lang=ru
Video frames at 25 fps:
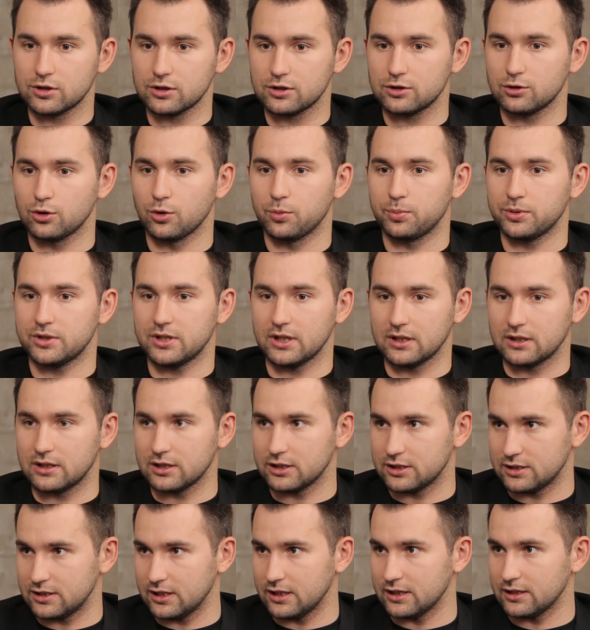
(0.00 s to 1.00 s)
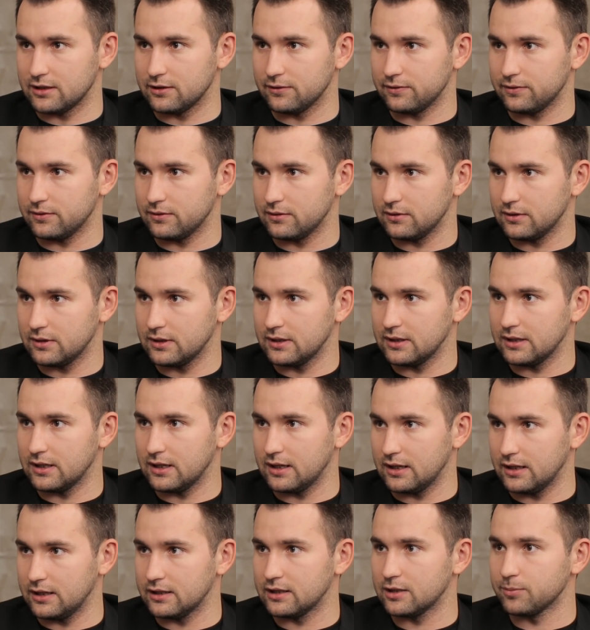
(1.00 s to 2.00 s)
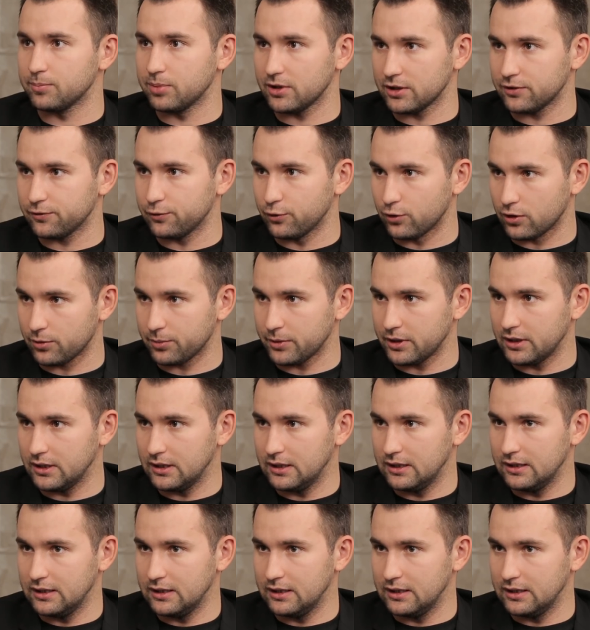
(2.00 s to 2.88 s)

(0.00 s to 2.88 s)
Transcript: уже 150 тысяч сайтов на этой платформе.